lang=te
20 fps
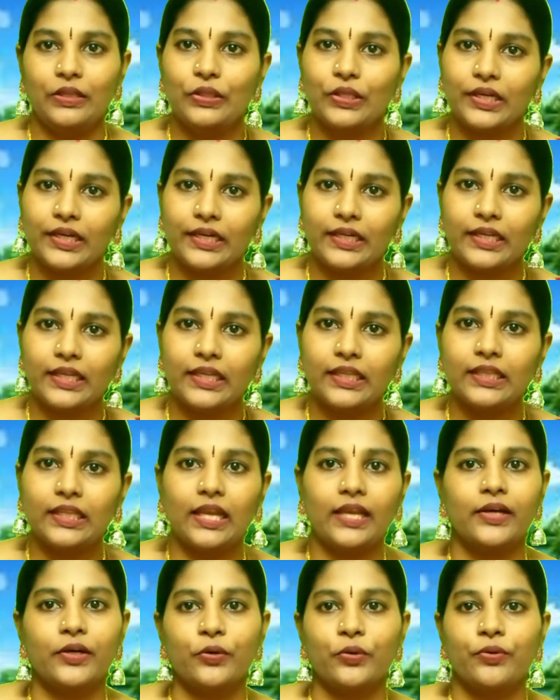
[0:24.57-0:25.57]
ఎందుకంటే
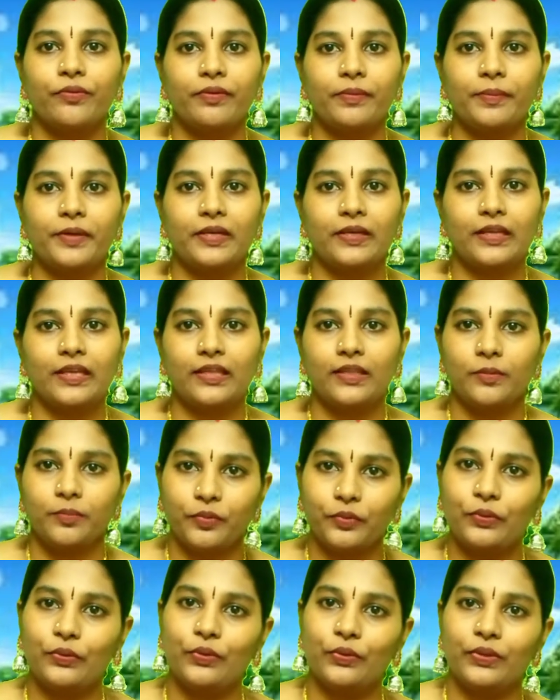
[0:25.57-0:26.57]
తలకొరివి పెట్టేది
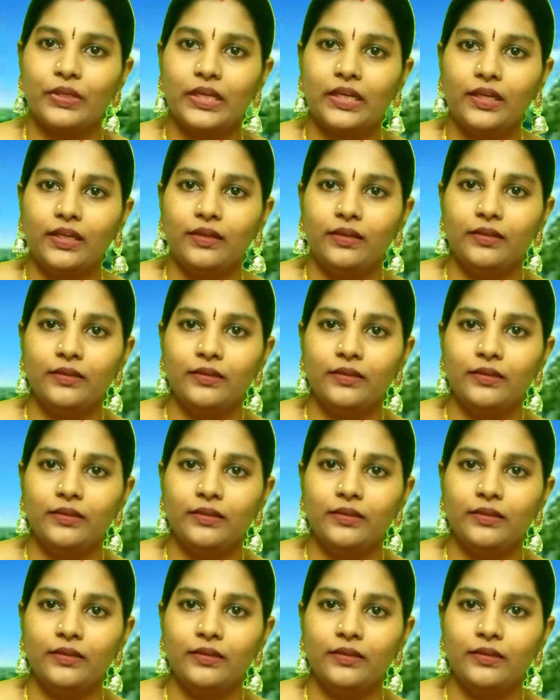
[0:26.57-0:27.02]
పుత్రుడే